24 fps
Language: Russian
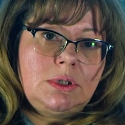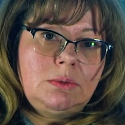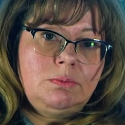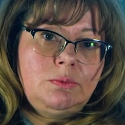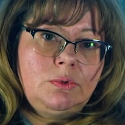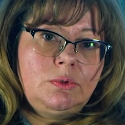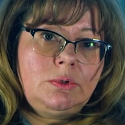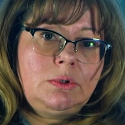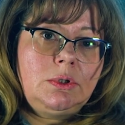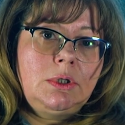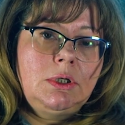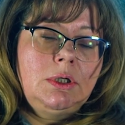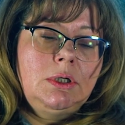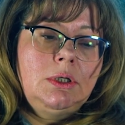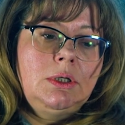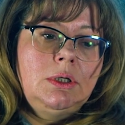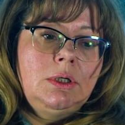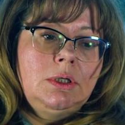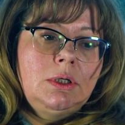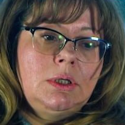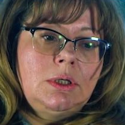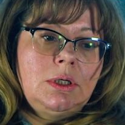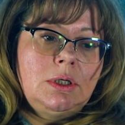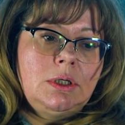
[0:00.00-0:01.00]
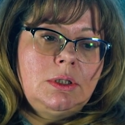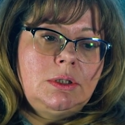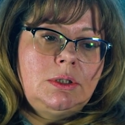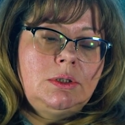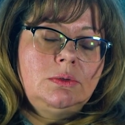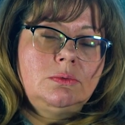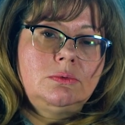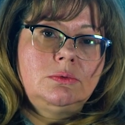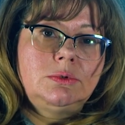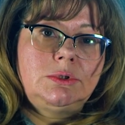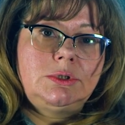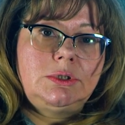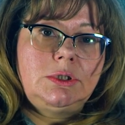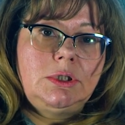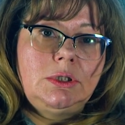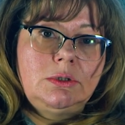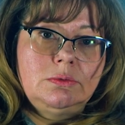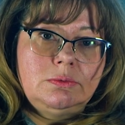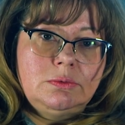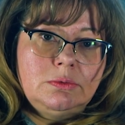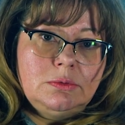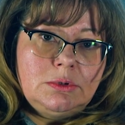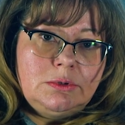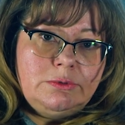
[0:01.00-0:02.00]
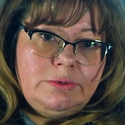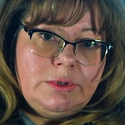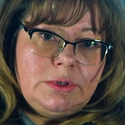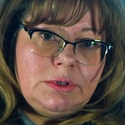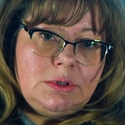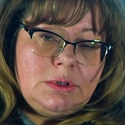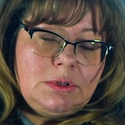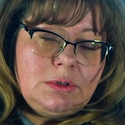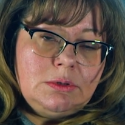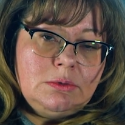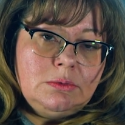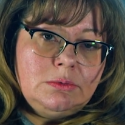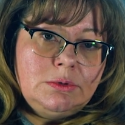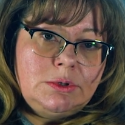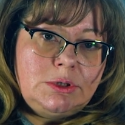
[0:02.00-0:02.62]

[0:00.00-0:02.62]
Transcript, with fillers: забор, они усиливают ветерный